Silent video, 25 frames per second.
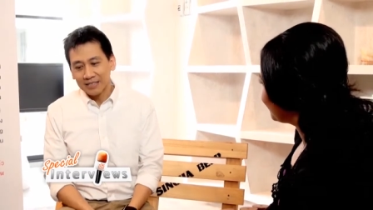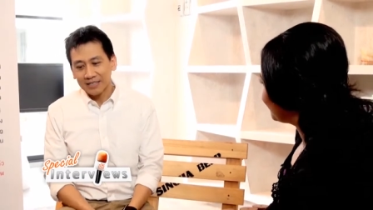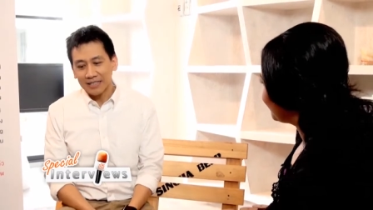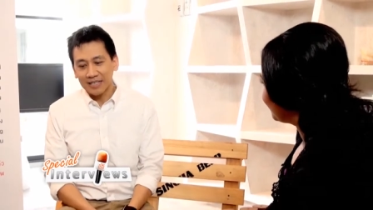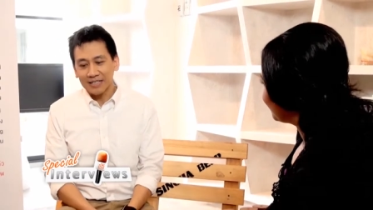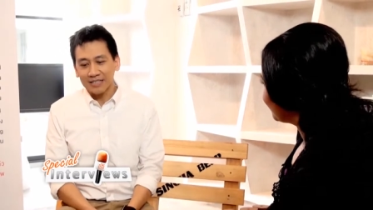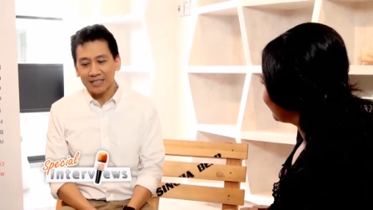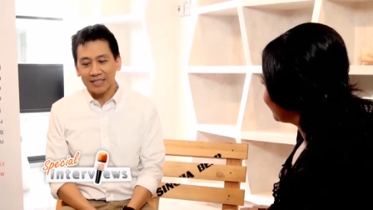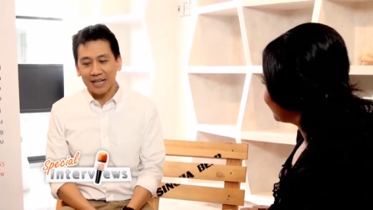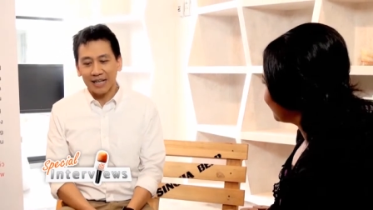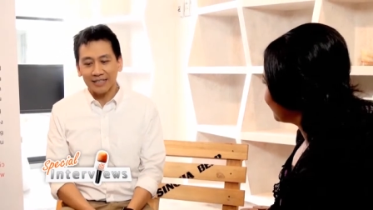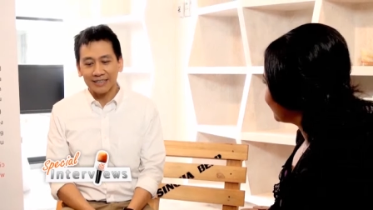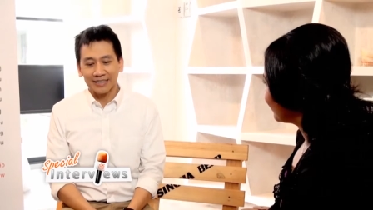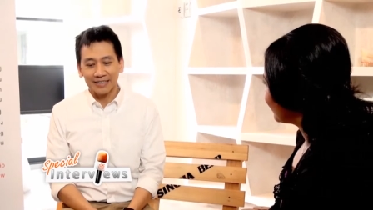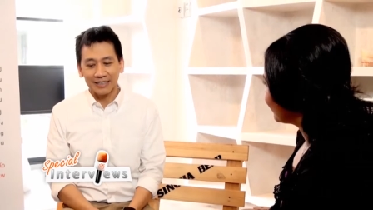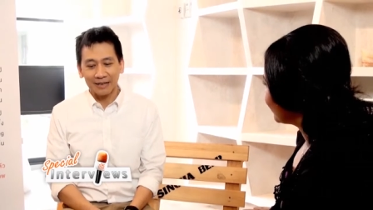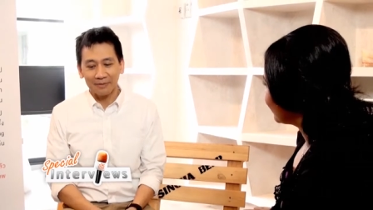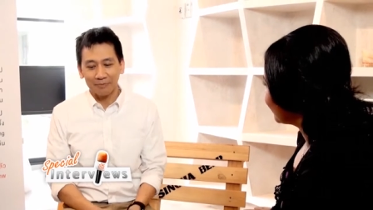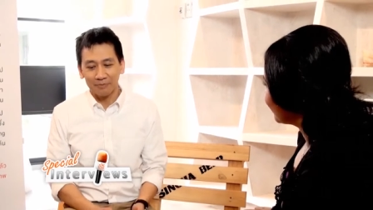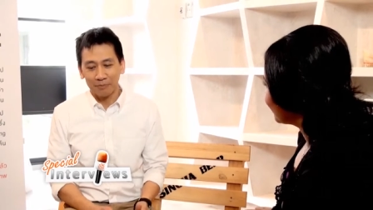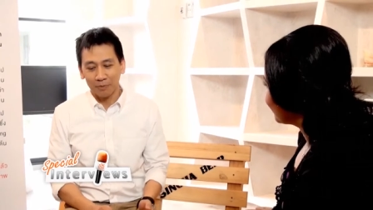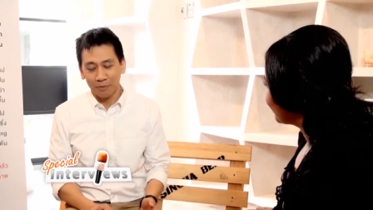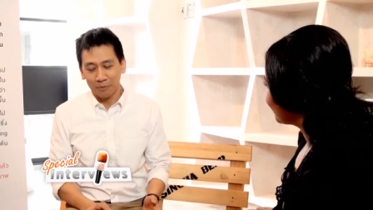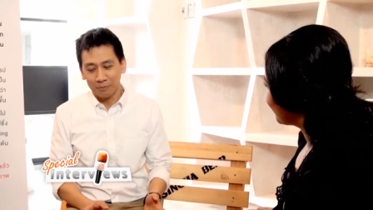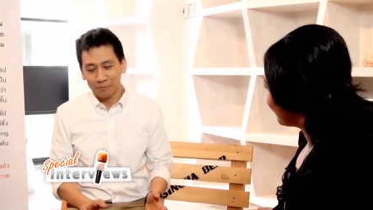สั้นๆนะค
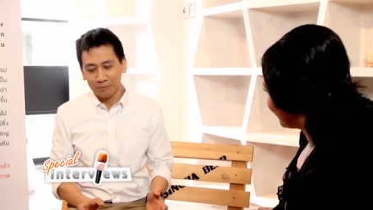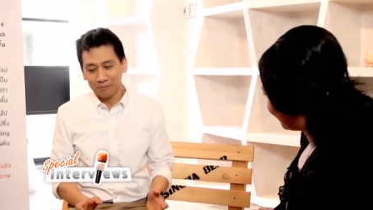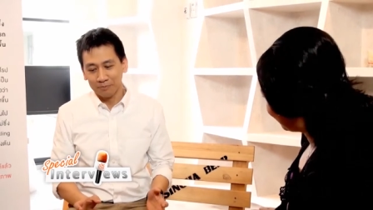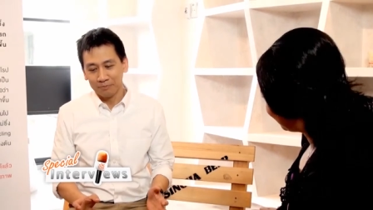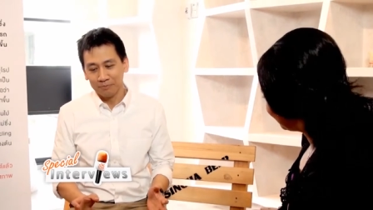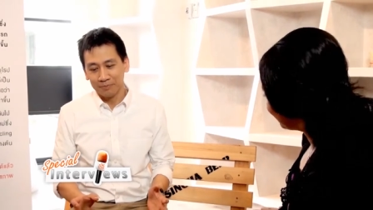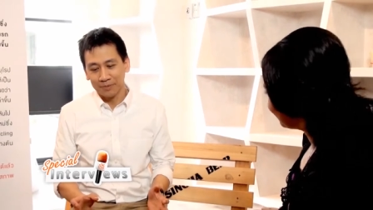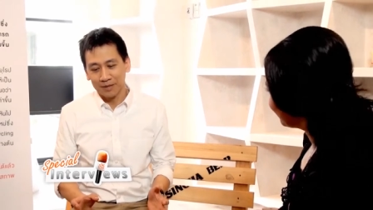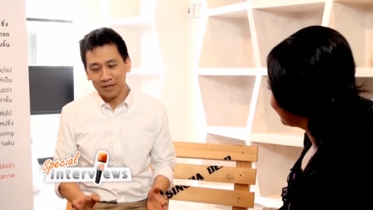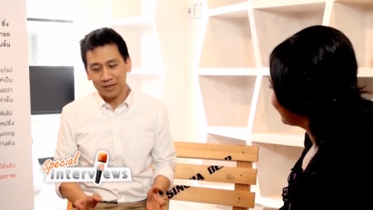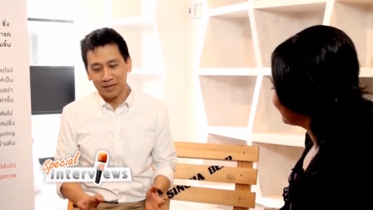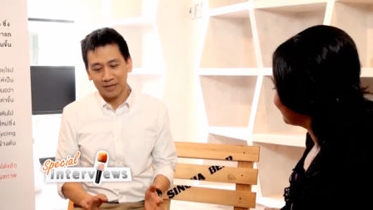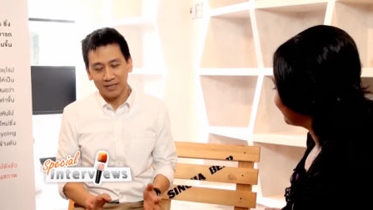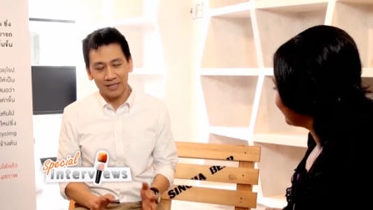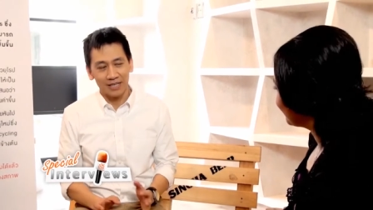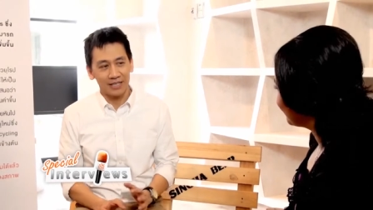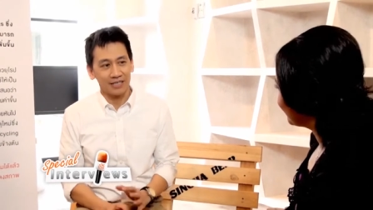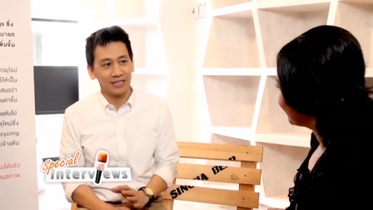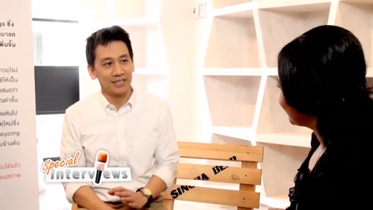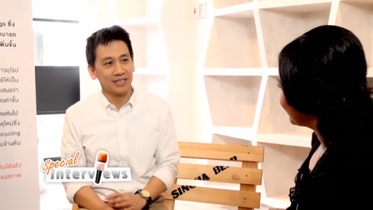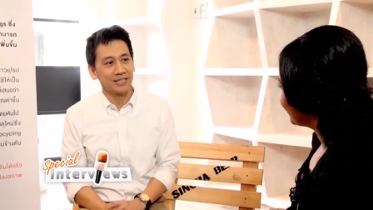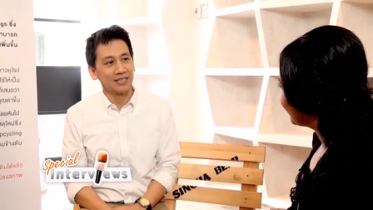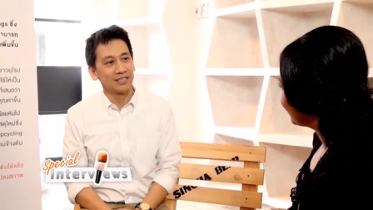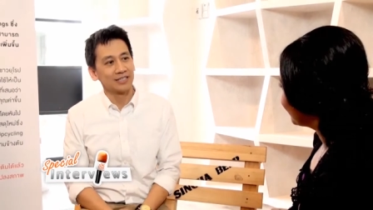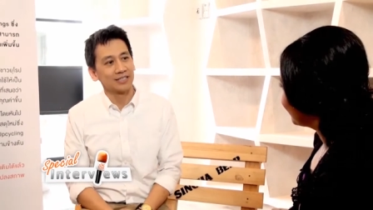รับ ผมเรีย
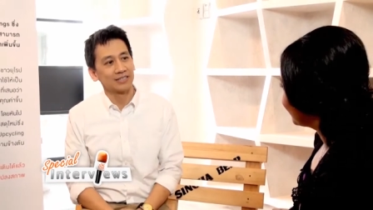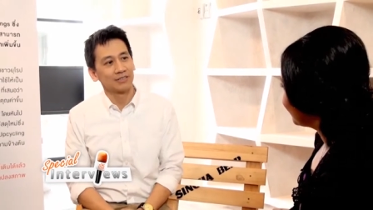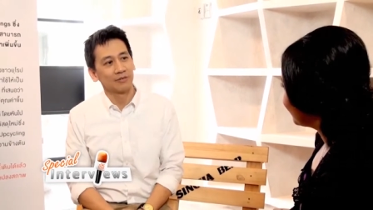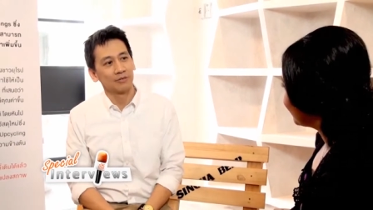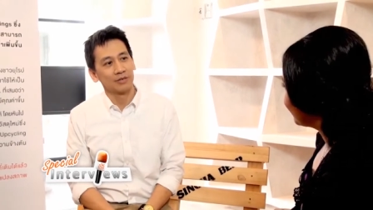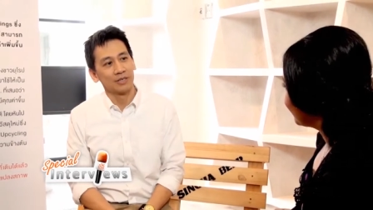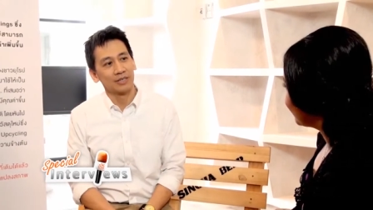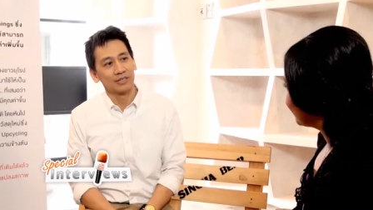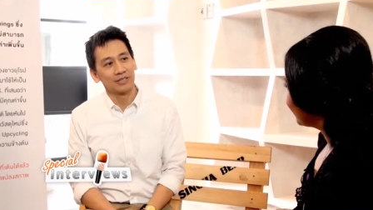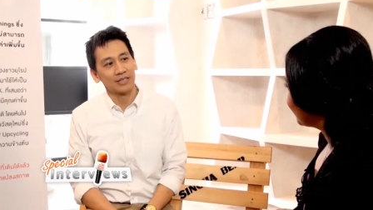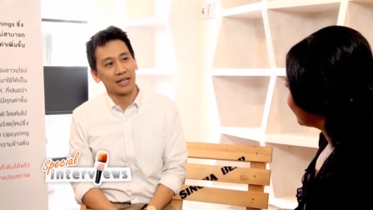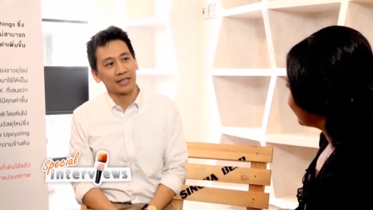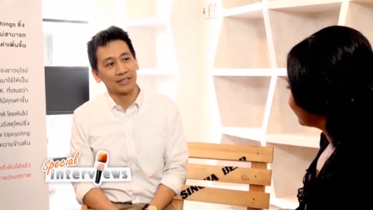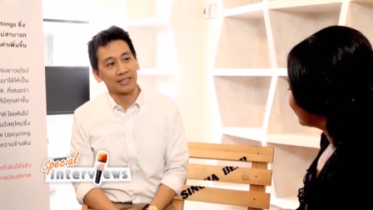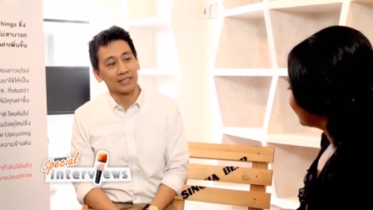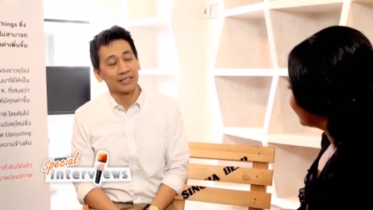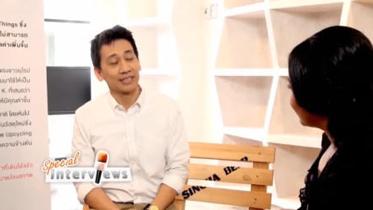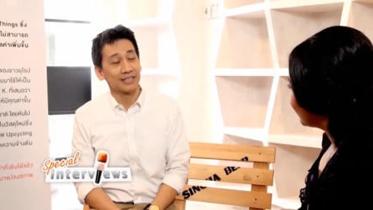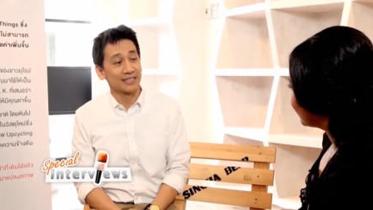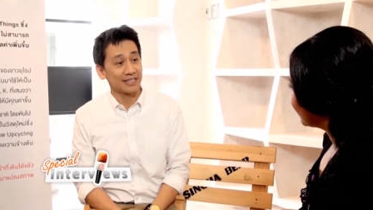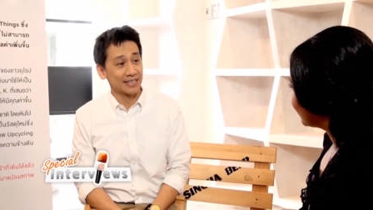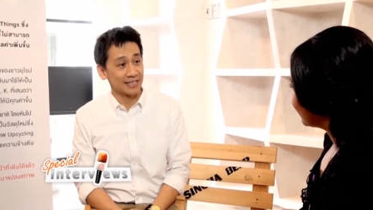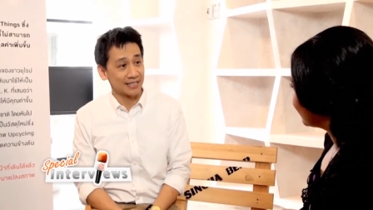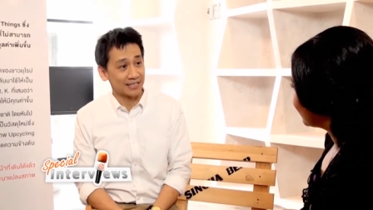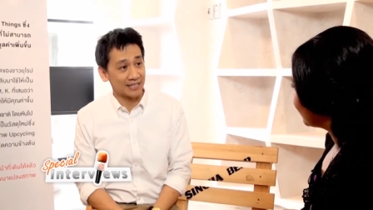นที่โรงเรียนสาธิต
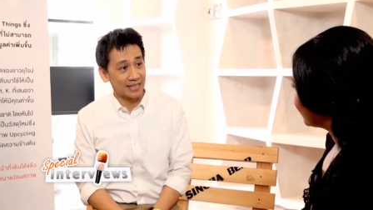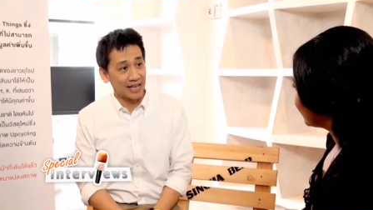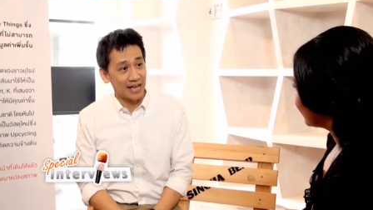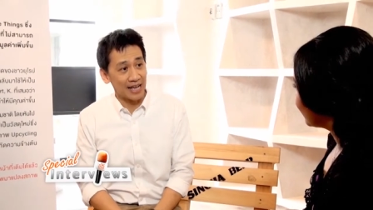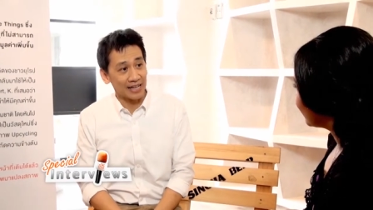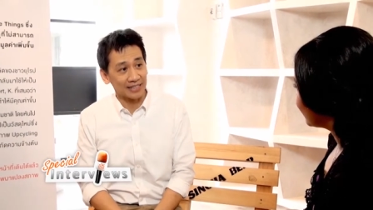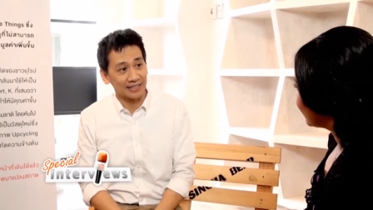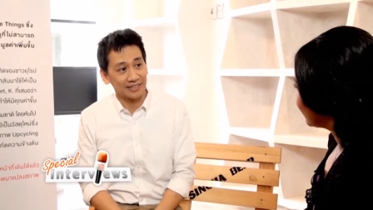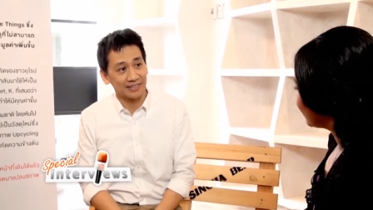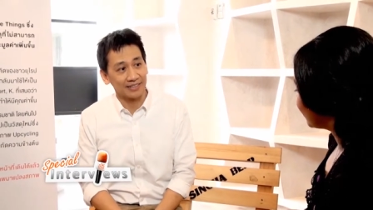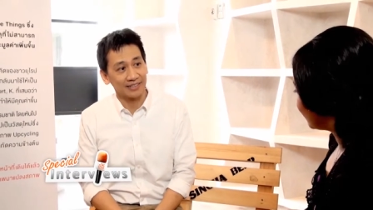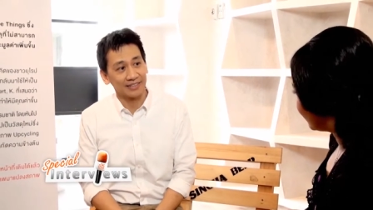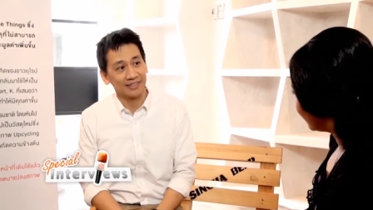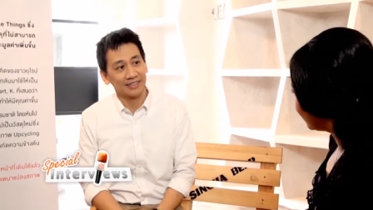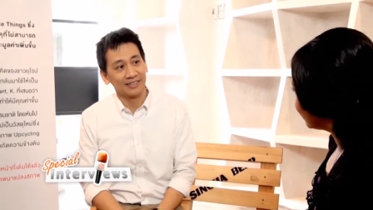เกษตรศาสตร์